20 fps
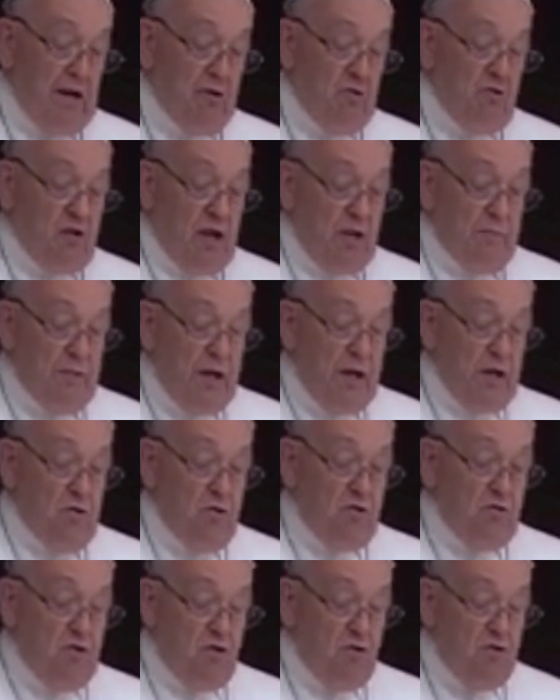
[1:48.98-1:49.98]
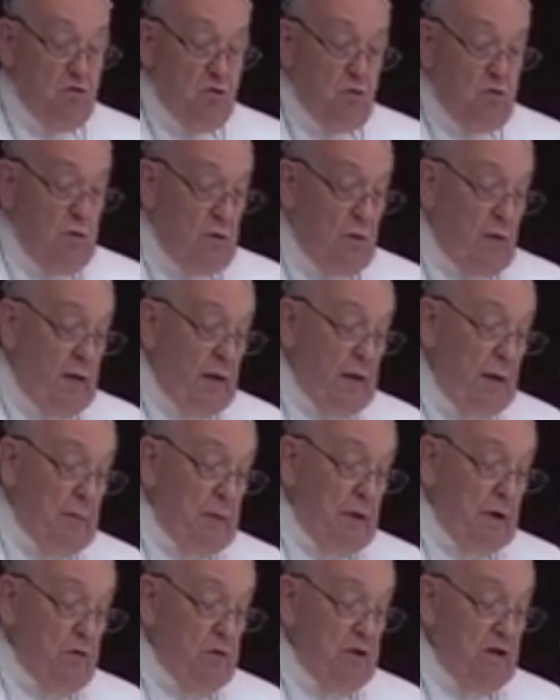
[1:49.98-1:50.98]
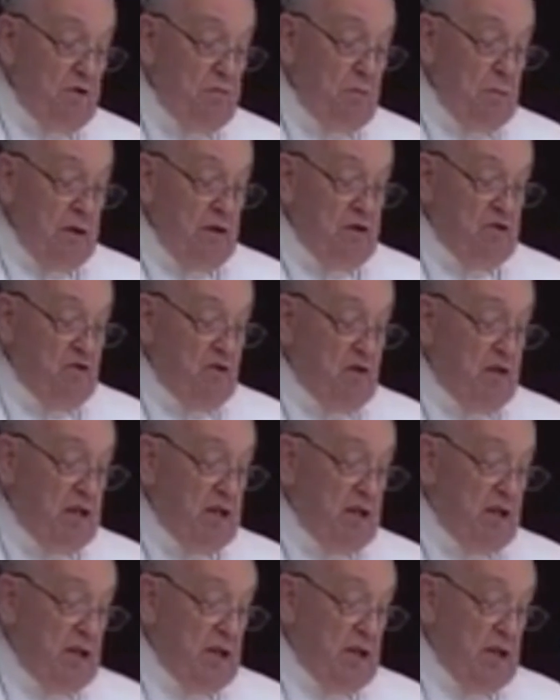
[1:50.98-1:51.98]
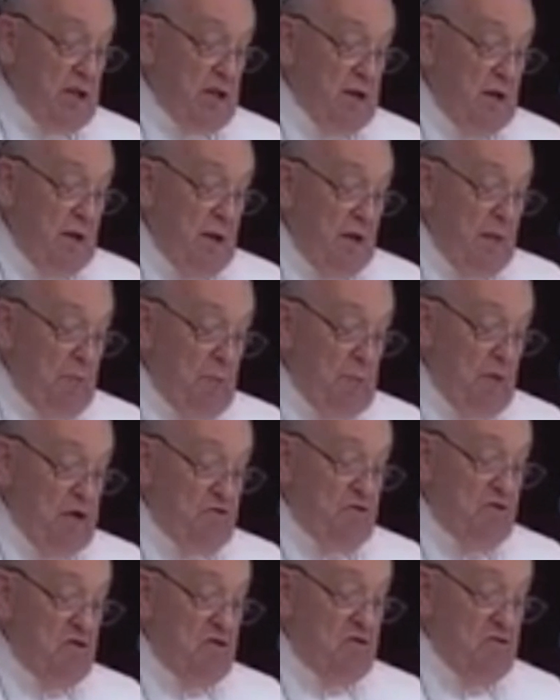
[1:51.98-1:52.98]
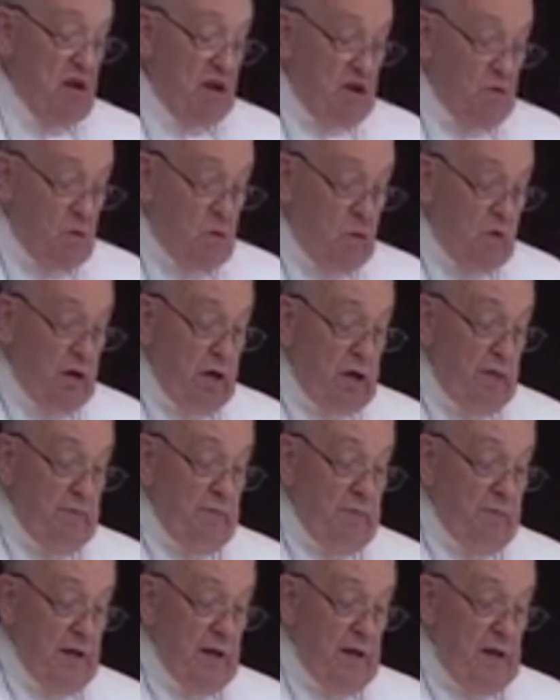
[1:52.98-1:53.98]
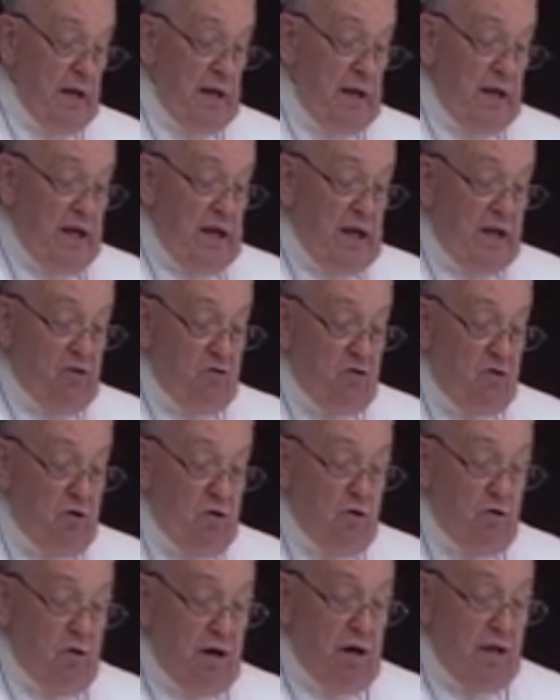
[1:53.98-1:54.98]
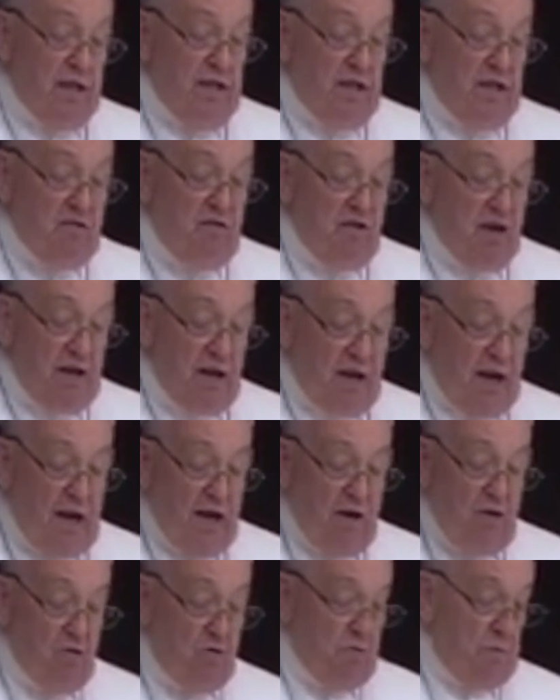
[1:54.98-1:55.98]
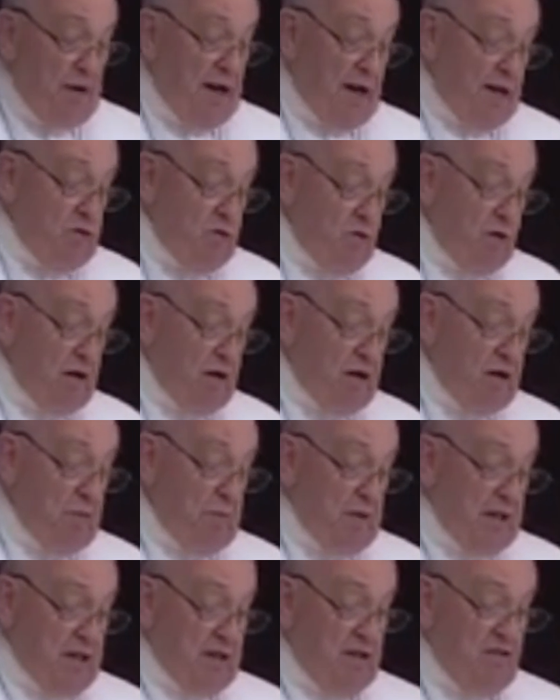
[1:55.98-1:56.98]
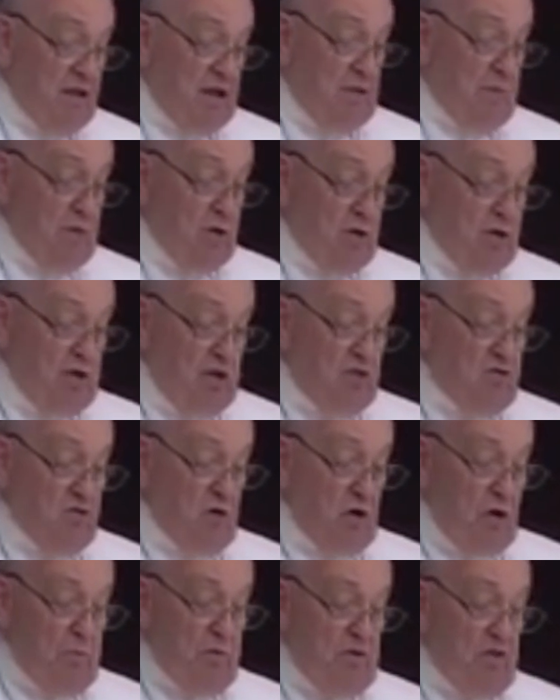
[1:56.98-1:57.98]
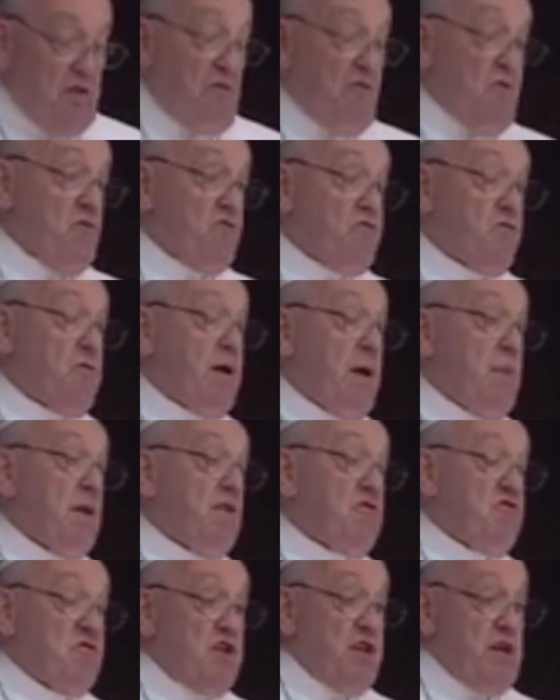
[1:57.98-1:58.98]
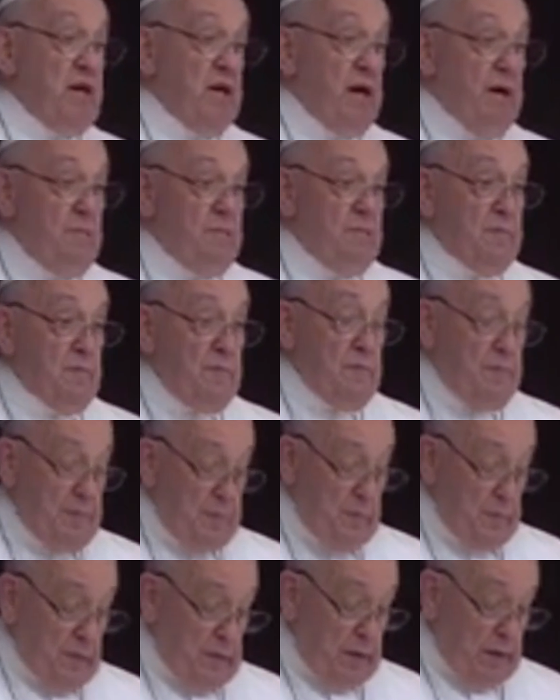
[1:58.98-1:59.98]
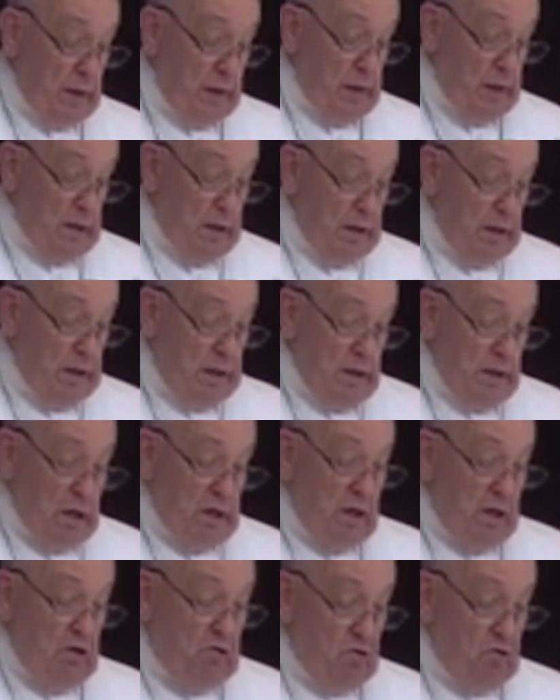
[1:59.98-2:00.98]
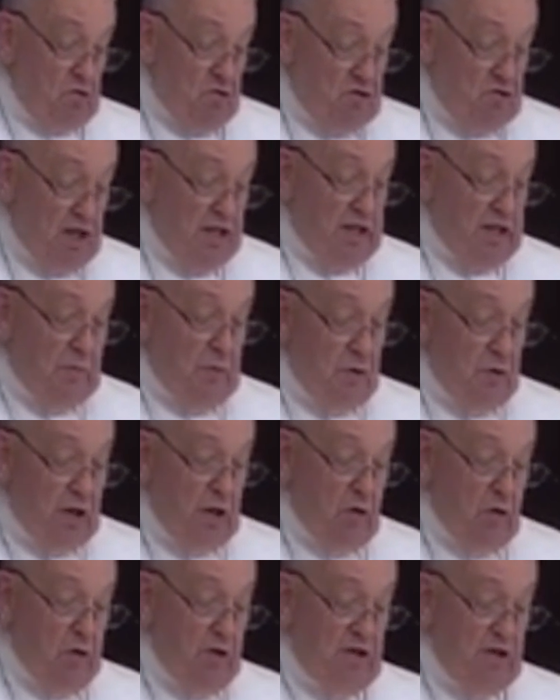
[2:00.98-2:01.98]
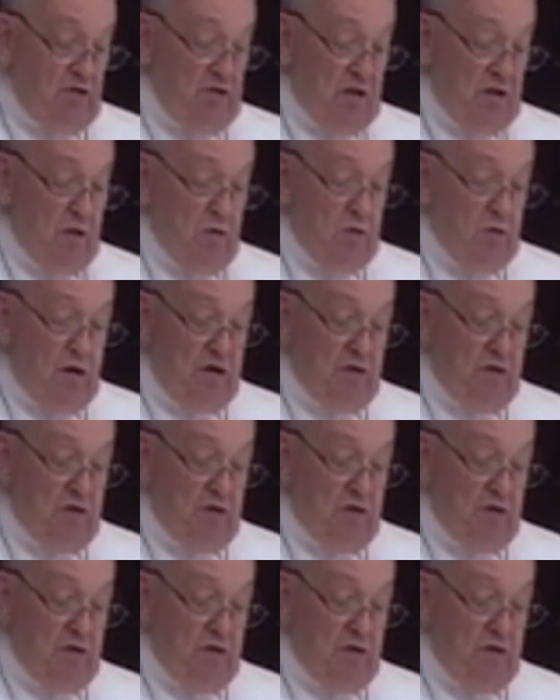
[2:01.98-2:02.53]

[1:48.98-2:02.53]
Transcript: Họ là những nhân vật chính của một kinh nghiệm trên bước đường của họ, nhưng họ không hiểu được ý nghĩa. Sự chú ý của họ tập trung vào bánh và cá và lương thực vật chất điều này kết thúc ngay lập tức